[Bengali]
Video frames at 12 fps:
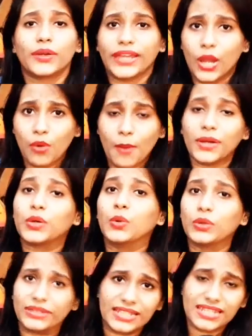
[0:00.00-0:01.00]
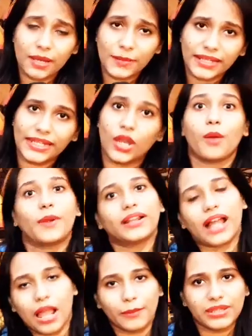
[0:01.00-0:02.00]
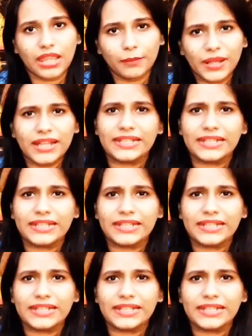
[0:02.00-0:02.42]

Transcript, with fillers: কেউ আবার ঘুরতে যাবে কেউ আবার খাবে দাবে